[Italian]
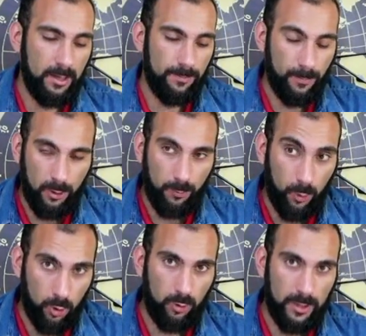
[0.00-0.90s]

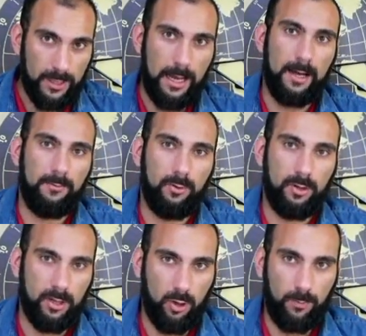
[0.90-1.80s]
opportunità
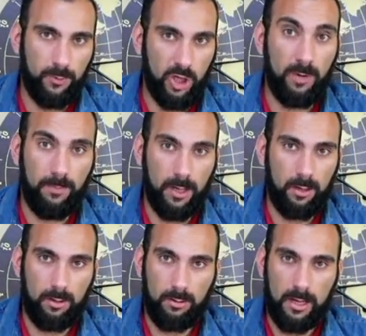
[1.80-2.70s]
nel
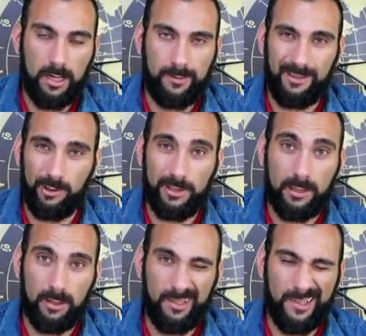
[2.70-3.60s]
dropshipping a livello
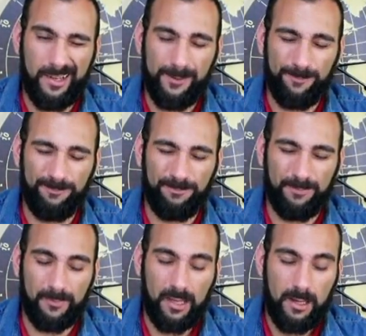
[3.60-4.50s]
di, mh,
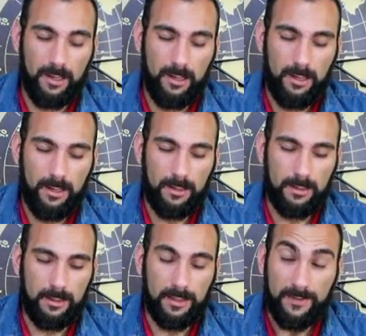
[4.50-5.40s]
mm,
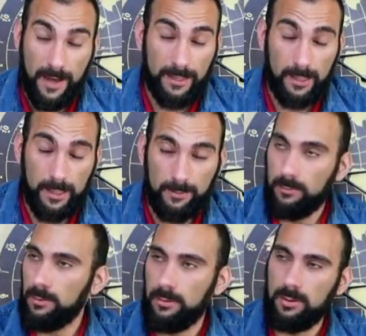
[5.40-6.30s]
eh, di
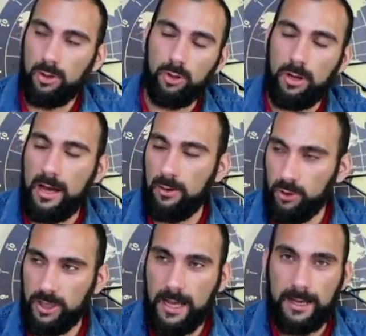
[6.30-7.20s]
vendite. Sono
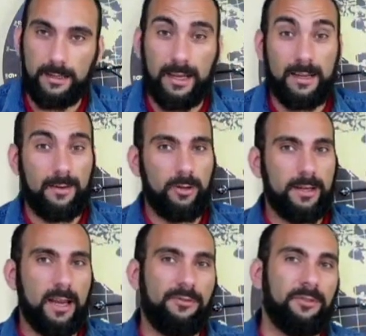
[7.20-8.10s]
allucinanti a livello di
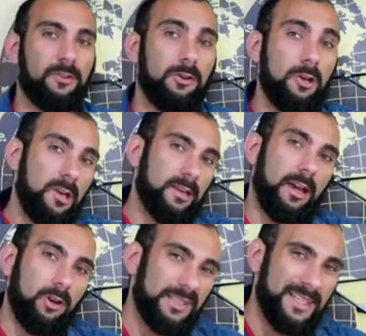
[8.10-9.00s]
traffico che
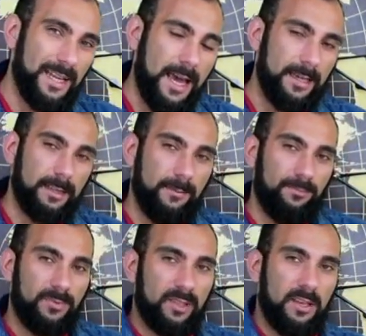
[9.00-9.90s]

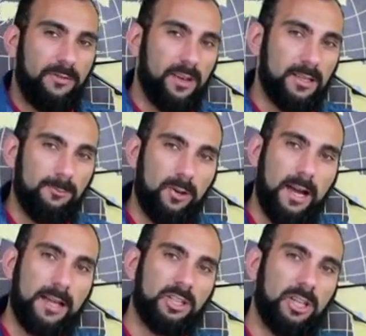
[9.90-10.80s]
considerate che Facebook
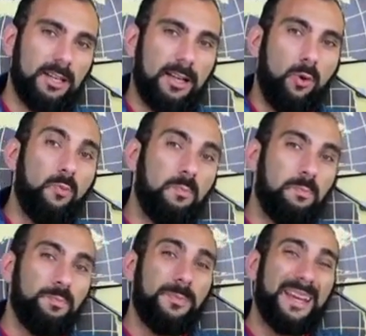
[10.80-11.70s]
ha circa
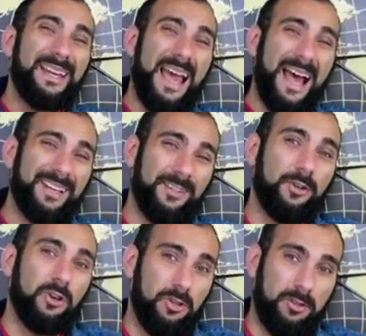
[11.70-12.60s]
un
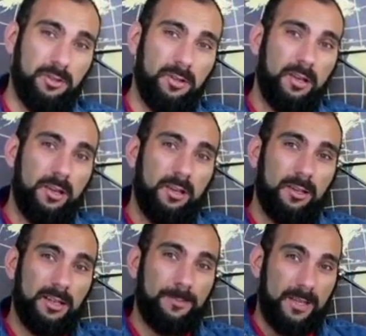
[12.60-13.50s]
miliardo
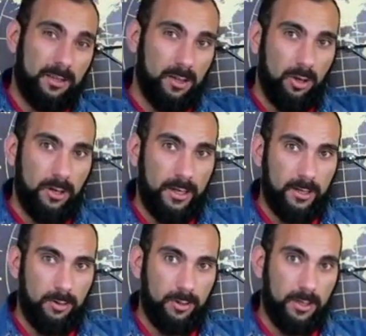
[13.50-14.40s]
di persone
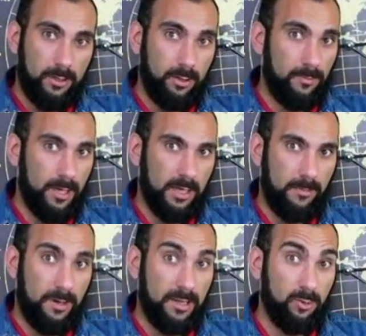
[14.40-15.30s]
che utilizzano il
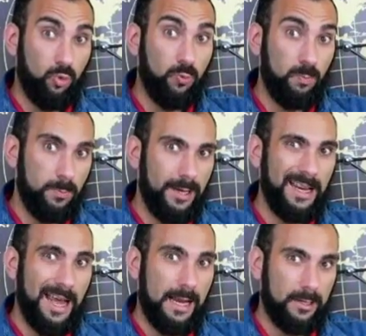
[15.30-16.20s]
marketplace, un
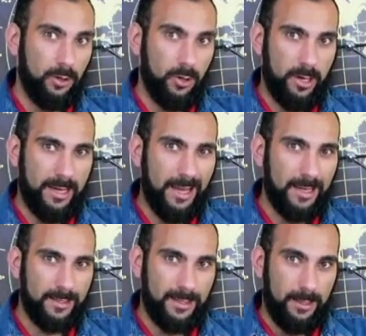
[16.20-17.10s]
miliardo
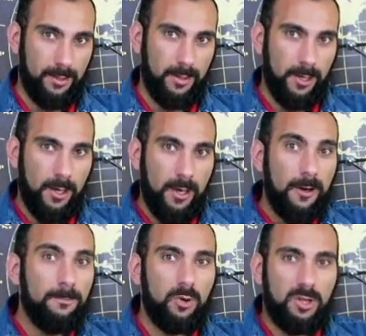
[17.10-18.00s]
ragazzi,
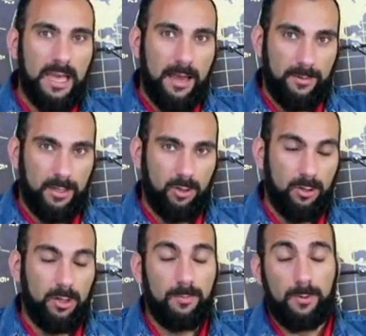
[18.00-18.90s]
più di Amazon.
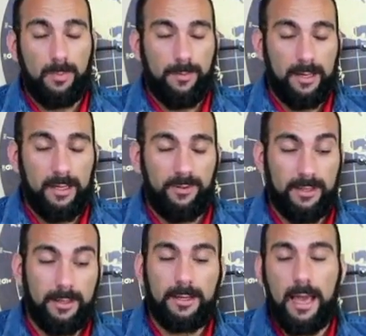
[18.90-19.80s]
Il problema a
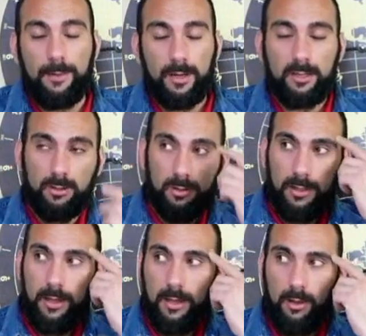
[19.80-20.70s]
differenza di Amazon è
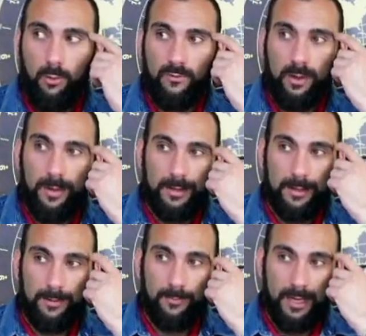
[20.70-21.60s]
che ovviamente
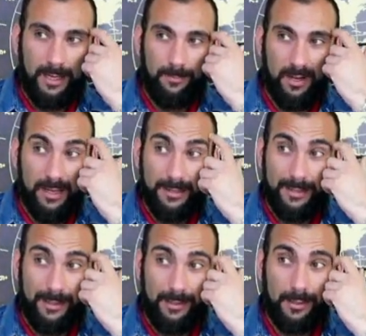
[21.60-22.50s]
nel
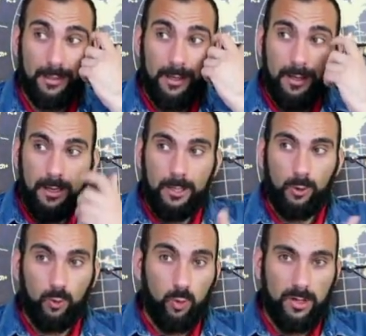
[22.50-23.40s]
marketplace eh,
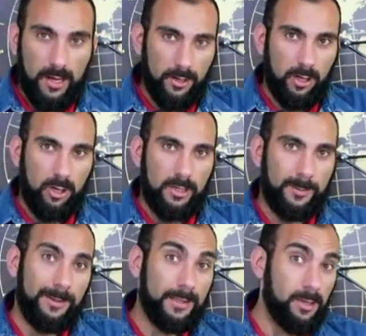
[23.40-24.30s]
non tutti hanno ancora la
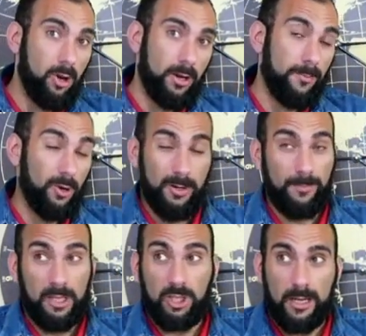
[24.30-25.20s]
spedizione, però
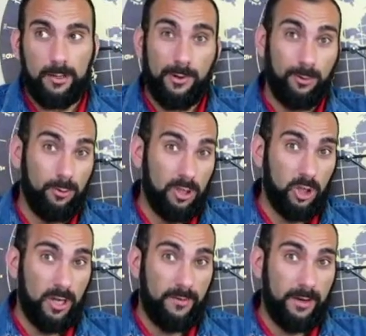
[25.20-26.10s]
immaginate quando tutti
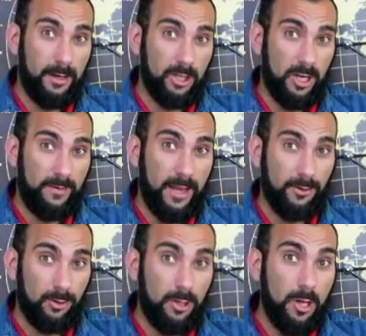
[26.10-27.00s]
ce, l'avranno.